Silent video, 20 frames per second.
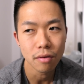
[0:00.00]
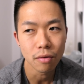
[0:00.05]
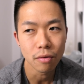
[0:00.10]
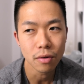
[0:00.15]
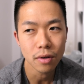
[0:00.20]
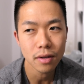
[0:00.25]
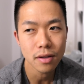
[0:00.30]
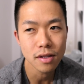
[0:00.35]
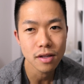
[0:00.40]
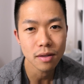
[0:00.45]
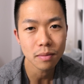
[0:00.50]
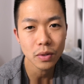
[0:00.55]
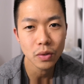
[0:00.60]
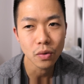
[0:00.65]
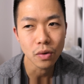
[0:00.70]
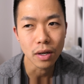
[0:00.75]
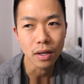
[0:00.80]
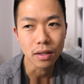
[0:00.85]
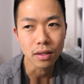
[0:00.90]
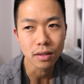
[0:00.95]
俺ジム
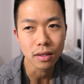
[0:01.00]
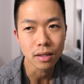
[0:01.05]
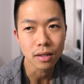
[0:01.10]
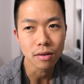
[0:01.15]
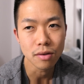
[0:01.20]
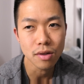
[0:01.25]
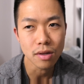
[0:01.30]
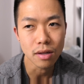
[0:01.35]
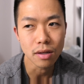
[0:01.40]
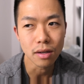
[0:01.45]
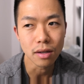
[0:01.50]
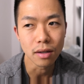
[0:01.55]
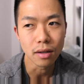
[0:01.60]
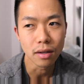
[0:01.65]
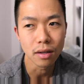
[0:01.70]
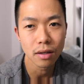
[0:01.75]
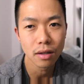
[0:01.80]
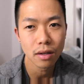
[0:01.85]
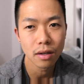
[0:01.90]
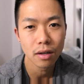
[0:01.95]
とか行ってるし
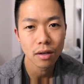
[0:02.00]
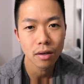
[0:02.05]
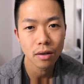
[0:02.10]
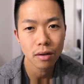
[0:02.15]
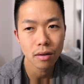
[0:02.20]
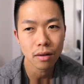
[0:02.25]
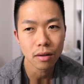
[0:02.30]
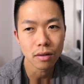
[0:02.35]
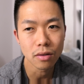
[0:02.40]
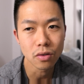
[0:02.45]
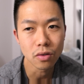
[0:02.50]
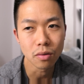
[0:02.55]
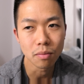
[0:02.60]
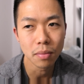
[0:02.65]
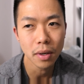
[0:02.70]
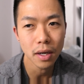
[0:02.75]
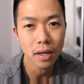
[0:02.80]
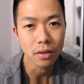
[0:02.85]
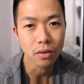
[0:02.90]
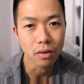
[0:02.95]
その
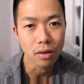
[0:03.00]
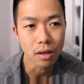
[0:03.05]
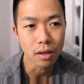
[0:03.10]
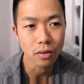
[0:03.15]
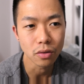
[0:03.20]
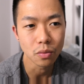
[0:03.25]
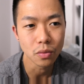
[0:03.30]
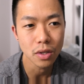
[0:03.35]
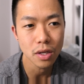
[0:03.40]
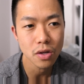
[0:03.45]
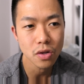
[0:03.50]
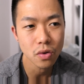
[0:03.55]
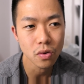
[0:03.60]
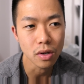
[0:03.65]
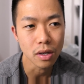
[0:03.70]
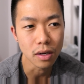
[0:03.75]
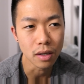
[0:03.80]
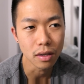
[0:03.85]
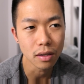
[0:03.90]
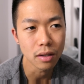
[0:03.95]
バーとか友達と
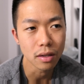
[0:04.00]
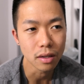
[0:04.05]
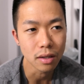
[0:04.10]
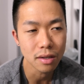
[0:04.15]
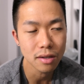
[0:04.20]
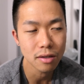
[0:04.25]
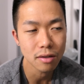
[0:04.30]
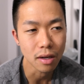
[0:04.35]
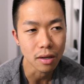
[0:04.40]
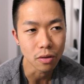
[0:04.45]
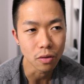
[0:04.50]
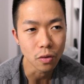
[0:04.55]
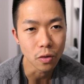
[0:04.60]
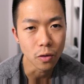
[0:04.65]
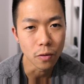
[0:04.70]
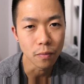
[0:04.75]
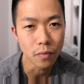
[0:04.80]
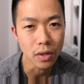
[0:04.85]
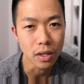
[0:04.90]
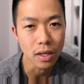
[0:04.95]
か行くけ
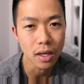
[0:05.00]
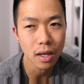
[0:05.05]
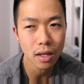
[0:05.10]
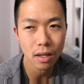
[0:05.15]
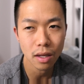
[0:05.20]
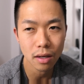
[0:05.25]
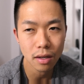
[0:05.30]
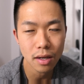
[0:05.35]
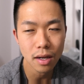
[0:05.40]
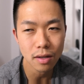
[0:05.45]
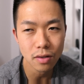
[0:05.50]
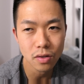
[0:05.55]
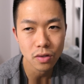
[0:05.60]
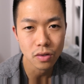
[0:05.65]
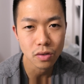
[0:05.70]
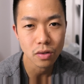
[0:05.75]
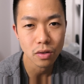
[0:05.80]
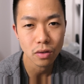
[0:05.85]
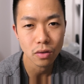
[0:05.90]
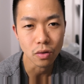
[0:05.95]
どイケてるや
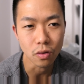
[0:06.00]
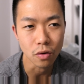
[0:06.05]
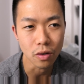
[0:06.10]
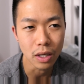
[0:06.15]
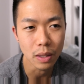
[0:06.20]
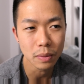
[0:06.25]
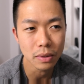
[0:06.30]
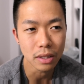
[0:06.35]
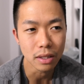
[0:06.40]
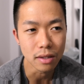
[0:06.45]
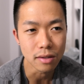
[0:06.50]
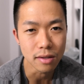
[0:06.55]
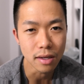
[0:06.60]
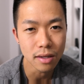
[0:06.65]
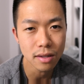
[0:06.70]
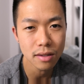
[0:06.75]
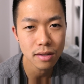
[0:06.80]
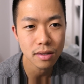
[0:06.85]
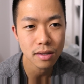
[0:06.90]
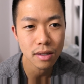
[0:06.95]
つと比べたら
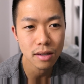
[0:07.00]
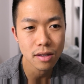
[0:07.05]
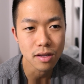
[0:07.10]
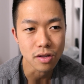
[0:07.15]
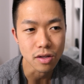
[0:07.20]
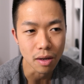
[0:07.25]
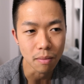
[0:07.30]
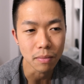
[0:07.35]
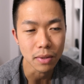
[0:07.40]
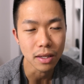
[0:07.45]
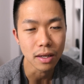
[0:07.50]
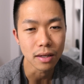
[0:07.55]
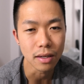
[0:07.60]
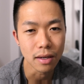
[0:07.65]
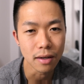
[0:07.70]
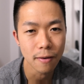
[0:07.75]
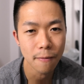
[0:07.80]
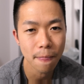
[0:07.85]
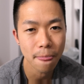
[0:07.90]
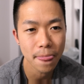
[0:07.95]
全然じゃんみたい
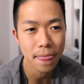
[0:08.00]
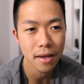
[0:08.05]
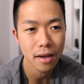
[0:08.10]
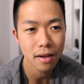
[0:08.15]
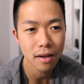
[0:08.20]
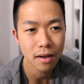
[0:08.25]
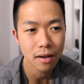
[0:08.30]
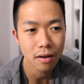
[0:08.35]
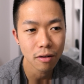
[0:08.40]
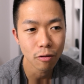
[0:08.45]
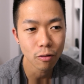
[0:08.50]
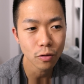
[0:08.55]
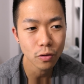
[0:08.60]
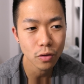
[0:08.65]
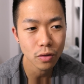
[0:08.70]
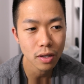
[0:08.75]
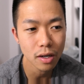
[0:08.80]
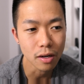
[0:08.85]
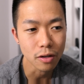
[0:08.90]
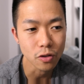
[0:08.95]
な本
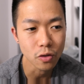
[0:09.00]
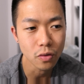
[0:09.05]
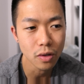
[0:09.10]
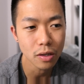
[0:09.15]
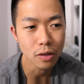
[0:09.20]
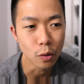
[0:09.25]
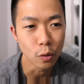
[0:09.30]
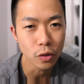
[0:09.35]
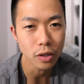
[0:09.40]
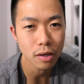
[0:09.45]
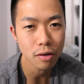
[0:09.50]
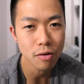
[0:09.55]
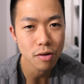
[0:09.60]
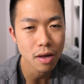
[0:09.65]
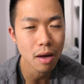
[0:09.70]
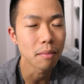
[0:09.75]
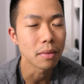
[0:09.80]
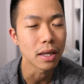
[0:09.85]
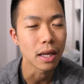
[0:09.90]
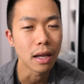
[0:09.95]
当なんかその辺のオタク
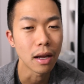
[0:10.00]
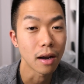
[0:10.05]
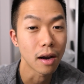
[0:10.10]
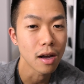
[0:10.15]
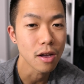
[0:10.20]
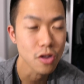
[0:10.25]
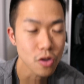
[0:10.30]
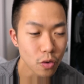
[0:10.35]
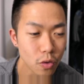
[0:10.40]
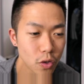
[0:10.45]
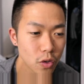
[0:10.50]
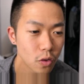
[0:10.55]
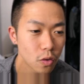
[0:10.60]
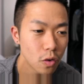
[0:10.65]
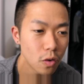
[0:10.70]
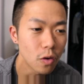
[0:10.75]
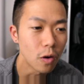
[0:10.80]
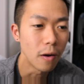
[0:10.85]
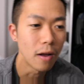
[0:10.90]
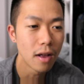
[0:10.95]
じゃんみたいな感じの人
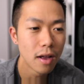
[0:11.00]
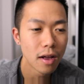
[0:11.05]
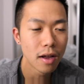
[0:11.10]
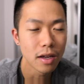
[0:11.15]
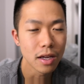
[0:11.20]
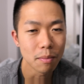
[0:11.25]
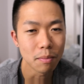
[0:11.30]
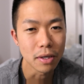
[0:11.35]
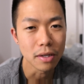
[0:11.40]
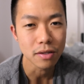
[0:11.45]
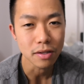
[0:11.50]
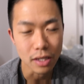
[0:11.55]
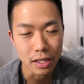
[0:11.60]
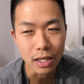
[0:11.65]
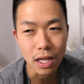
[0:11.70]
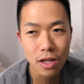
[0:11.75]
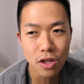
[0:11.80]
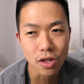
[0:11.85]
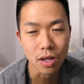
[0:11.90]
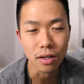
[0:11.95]
をやっぱり好きに
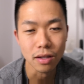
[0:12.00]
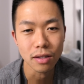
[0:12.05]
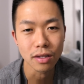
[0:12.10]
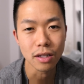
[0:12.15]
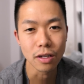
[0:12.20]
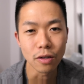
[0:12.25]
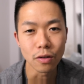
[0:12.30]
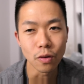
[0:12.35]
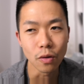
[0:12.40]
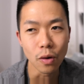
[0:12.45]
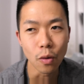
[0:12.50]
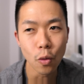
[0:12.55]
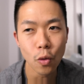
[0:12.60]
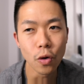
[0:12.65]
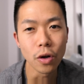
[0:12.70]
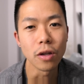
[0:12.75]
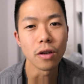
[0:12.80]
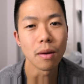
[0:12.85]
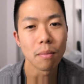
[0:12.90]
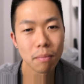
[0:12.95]
なっちゃってるのが
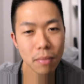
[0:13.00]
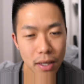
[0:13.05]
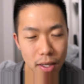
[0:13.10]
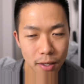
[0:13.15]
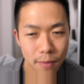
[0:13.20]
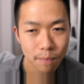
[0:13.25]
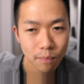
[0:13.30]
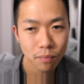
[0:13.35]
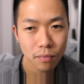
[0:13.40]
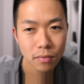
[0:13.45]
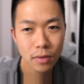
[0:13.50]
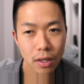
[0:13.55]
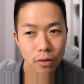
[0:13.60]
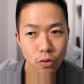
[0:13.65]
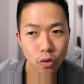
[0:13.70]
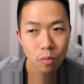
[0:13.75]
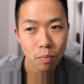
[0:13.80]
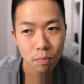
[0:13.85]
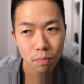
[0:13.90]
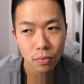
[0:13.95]
多いねやっぱりだから
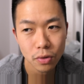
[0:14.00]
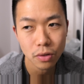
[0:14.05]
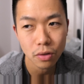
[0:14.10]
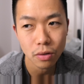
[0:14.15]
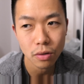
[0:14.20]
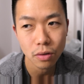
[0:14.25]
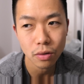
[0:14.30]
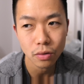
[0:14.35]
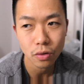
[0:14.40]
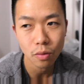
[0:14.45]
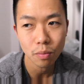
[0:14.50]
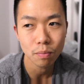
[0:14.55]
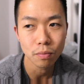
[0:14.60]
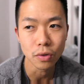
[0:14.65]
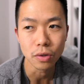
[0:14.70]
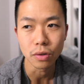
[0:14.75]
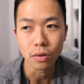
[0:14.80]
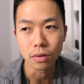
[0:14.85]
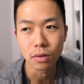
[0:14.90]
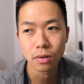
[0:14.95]
トップの
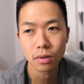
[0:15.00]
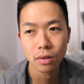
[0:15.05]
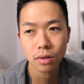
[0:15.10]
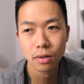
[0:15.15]
トップ